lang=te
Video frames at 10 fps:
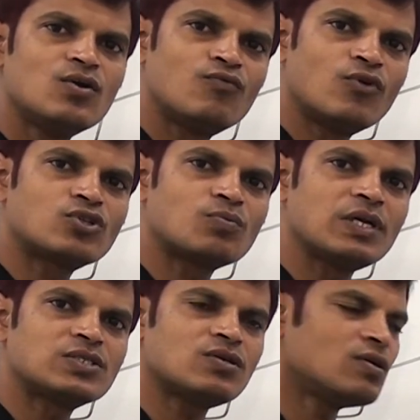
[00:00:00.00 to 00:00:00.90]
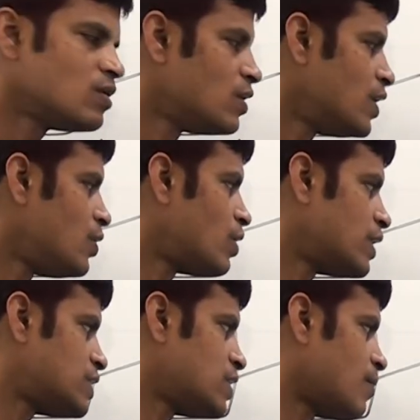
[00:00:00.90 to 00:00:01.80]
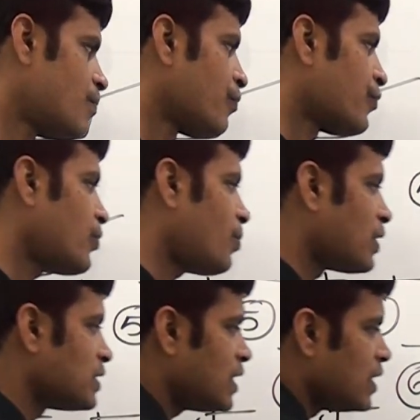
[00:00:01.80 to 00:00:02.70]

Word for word: ఫోర్త్ ప్లేస్ ఇండోనేషియా సో ప్రజెంట్